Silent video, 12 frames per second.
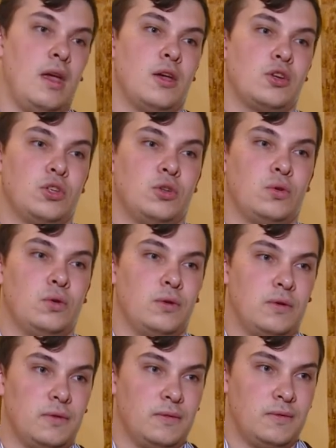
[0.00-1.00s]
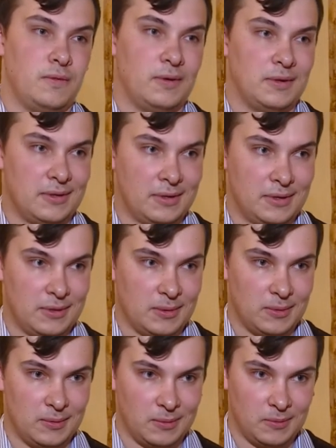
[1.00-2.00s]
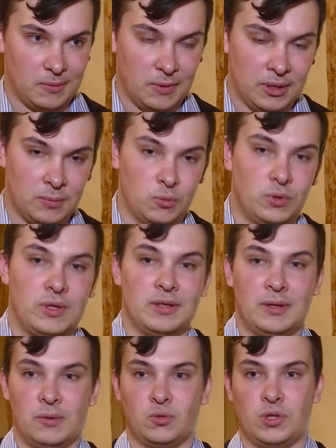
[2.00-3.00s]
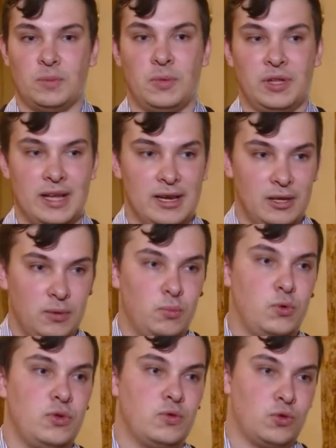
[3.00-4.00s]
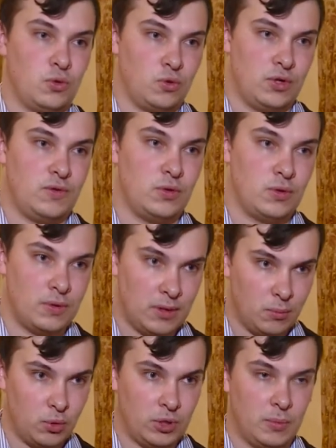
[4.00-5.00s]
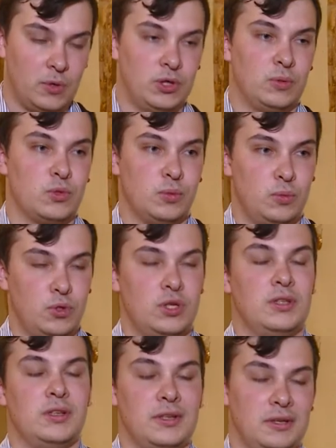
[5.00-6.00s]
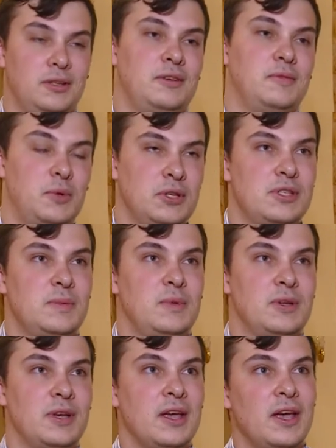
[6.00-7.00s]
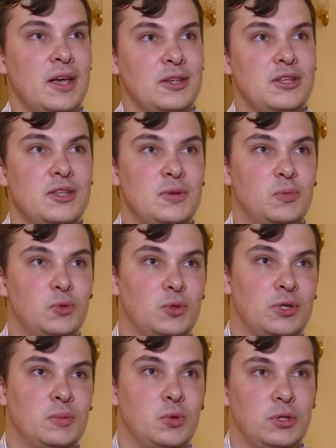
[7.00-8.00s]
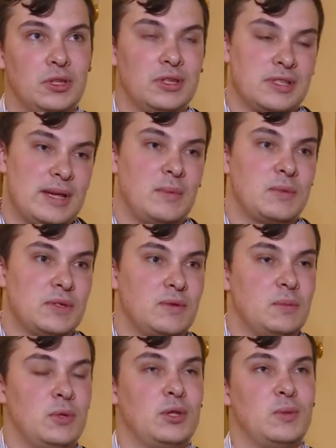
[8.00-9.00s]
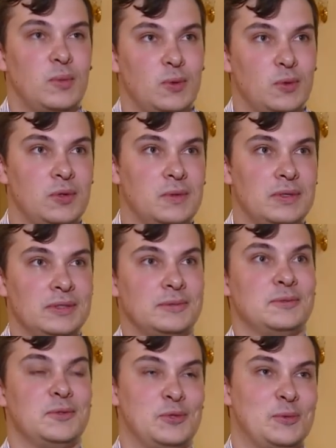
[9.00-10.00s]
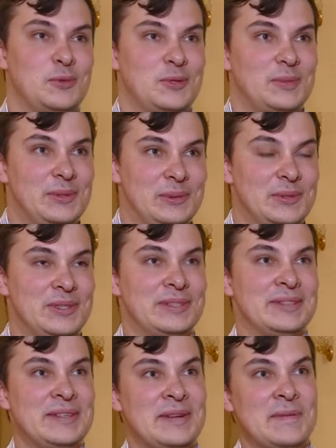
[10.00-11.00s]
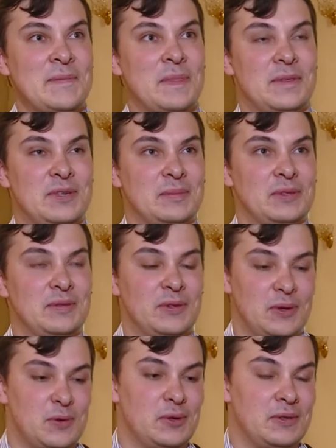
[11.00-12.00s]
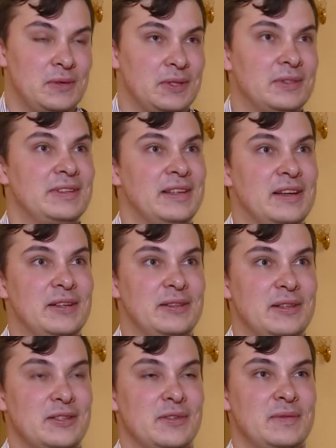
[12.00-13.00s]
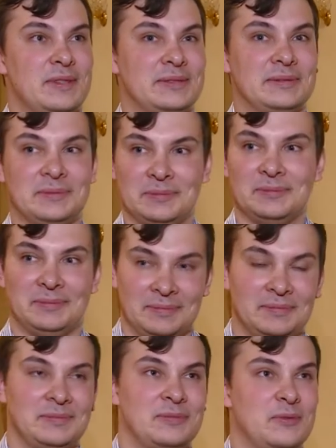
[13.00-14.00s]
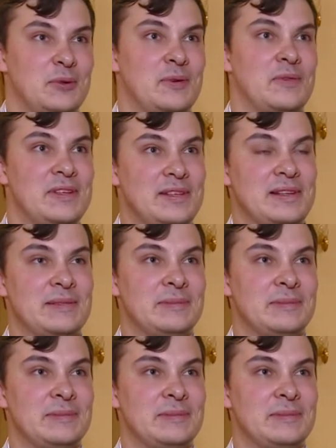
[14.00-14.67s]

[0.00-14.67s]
что э, этому это уже придали импульс, что уже все, работа по этому запущена, и, в принципе, дети будут работать на самом современном оборудовании, что может быть лучше, чем такой ответ от нашего руководителя.